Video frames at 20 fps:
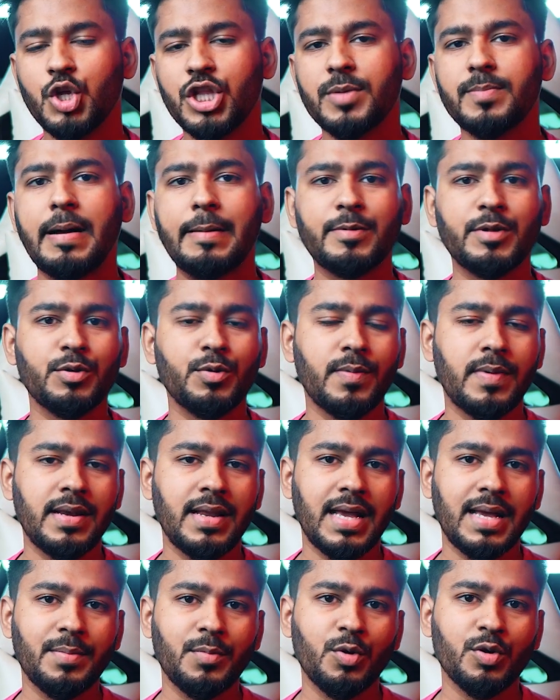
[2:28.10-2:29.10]
যদি পাবজি মোবাইল
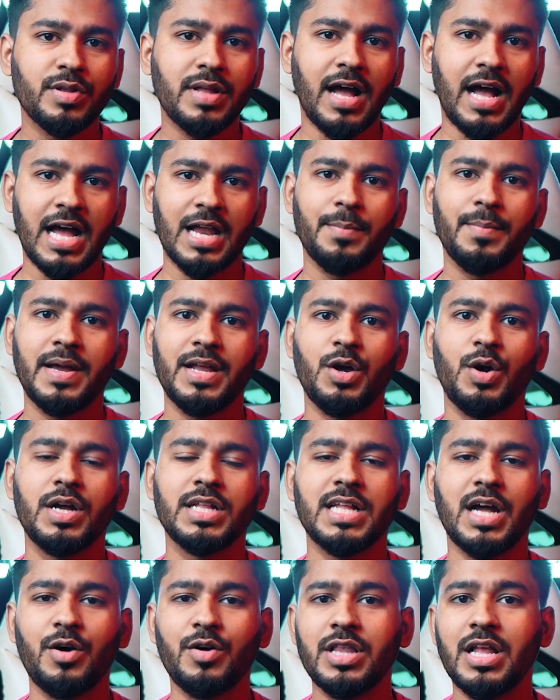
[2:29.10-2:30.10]
এই মুহূর্তে আনব্যান হয়
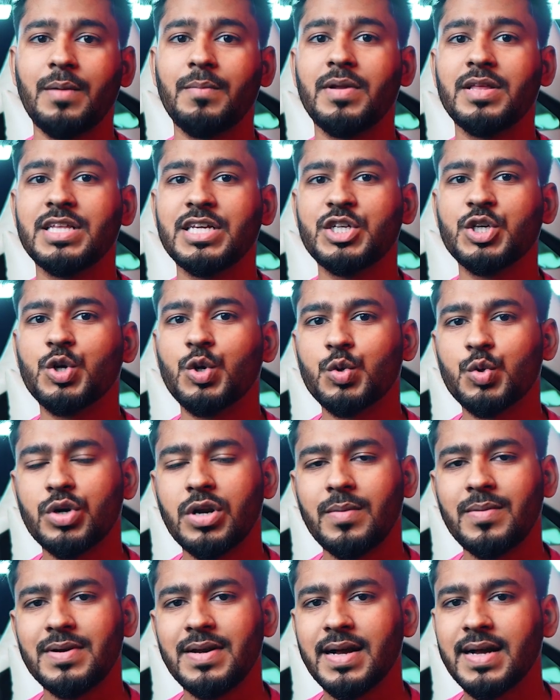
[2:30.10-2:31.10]
তাহলে আমরা যে সকল
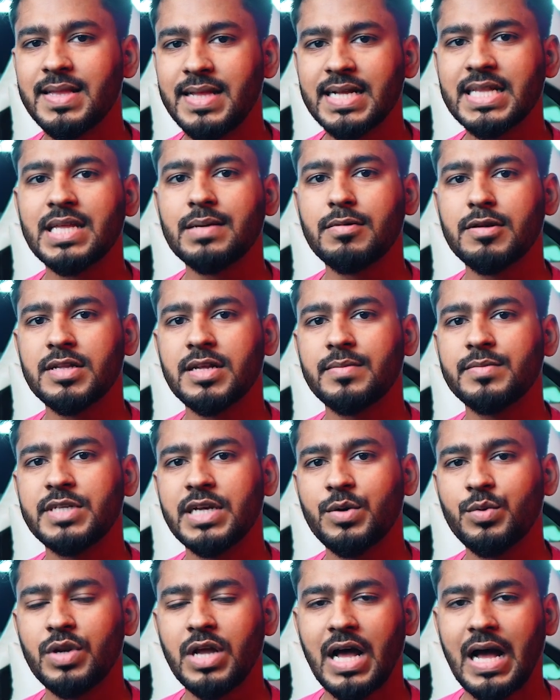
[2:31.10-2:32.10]
টুর্নামেন্ট আগে দেখতে পেতাম
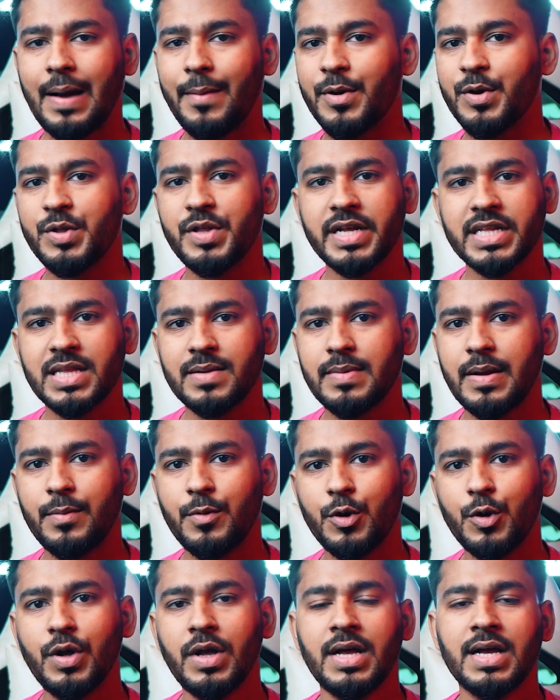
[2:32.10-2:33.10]
সেগুলো আবারও দেখতে পাবো